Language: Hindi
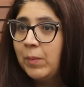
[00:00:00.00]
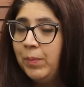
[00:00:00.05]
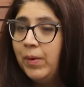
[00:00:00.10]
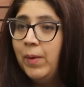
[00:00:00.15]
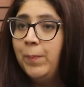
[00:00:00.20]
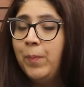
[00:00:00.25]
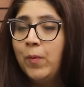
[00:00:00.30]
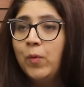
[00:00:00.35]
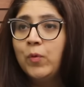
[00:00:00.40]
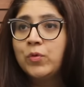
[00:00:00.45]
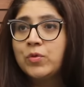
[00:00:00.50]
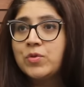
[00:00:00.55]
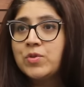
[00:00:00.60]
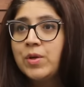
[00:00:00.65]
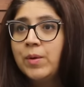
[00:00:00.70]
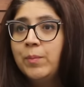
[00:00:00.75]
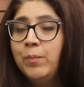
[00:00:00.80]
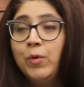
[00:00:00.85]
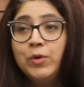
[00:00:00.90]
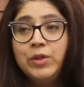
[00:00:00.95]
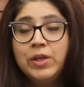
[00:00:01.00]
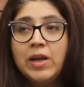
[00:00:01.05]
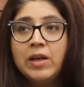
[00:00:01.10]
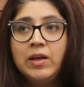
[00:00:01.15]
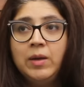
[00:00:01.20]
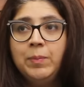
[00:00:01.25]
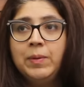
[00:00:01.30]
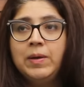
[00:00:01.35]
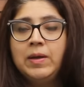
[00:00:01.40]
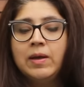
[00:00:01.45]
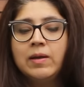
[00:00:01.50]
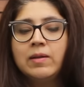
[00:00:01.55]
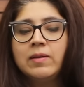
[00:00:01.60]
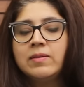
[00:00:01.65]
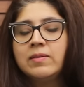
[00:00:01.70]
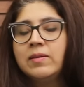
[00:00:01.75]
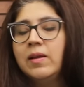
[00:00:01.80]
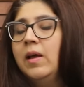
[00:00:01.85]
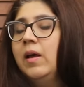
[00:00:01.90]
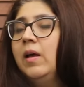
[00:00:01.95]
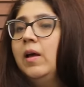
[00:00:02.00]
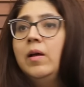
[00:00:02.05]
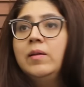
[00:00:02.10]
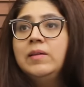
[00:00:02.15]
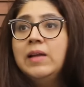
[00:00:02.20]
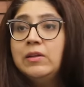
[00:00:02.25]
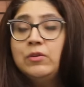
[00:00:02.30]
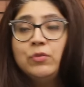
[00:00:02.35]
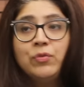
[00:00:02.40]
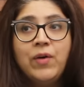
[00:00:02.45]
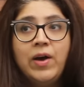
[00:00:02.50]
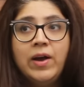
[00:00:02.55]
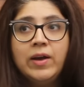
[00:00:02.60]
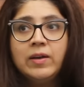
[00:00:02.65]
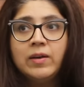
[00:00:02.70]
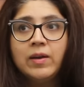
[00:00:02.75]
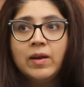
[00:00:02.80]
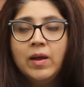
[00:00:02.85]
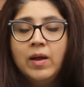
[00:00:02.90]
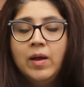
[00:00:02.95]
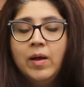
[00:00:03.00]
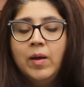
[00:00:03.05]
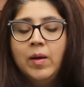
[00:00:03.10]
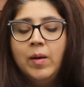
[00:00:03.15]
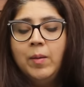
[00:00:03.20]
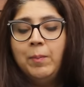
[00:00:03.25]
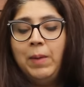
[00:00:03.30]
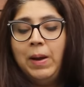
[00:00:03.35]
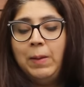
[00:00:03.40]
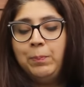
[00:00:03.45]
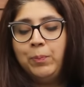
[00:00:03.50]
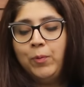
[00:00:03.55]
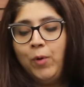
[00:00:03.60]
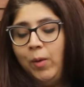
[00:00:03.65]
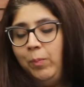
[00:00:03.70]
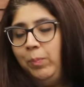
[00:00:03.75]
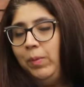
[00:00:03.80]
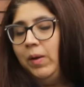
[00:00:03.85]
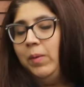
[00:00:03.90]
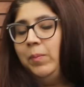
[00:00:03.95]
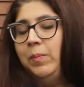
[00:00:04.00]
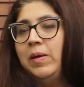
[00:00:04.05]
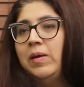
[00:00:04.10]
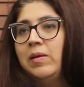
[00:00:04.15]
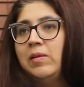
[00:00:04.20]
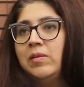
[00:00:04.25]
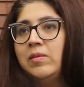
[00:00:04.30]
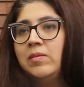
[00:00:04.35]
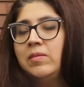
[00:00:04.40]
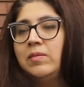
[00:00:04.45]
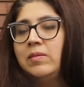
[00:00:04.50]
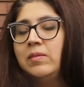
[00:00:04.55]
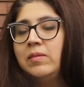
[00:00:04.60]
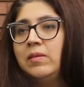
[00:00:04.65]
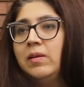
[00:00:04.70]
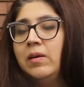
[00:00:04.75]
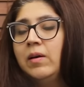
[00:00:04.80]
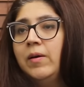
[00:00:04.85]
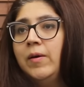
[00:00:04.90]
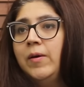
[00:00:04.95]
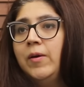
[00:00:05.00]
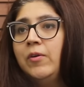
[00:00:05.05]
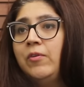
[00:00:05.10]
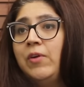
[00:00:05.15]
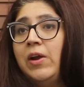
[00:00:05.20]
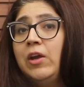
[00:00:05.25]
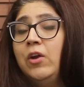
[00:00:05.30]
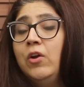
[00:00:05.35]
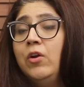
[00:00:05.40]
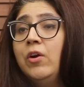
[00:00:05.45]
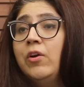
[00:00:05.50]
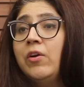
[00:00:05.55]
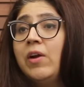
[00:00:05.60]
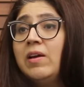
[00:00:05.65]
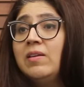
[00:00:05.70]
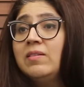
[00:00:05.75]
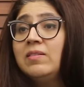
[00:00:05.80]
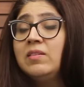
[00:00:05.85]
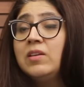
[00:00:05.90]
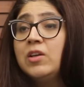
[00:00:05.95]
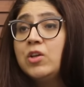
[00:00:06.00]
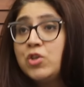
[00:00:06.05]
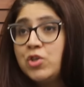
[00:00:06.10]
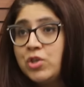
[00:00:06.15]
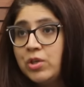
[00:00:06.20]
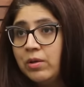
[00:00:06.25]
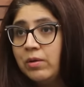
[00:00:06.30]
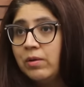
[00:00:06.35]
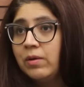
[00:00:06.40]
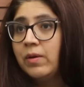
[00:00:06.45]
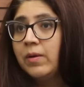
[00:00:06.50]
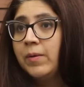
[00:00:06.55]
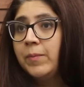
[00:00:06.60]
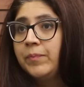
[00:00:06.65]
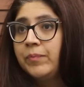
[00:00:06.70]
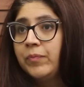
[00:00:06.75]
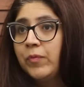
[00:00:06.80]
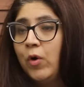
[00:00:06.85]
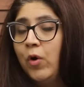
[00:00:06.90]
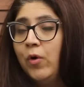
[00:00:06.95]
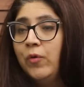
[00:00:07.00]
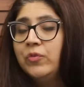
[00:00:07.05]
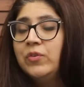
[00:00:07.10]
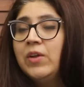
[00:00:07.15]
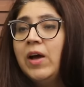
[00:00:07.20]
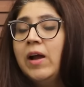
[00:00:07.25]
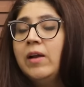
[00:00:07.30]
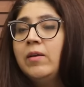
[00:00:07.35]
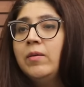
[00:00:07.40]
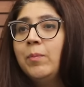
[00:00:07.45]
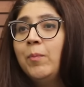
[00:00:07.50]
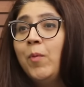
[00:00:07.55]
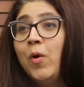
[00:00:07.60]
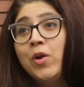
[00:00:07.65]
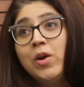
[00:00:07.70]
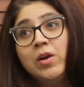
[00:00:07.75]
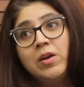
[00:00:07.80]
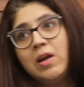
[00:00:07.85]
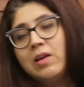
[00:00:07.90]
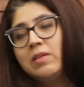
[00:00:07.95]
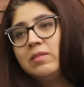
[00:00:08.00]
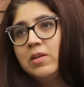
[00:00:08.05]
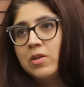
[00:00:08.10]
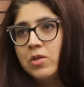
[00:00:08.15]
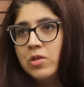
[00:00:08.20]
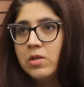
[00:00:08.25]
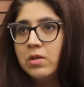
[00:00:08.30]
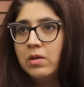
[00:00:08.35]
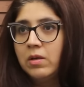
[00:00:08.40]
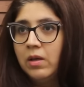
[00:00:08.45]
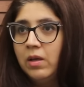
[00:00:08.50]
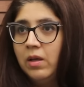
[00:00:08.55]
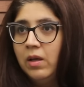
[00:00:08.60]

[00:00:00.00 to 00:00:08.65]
पर पोस्ट मोर देन एनी बडी एल्स दैट्स फाइन My problem is the regularization of that monetization.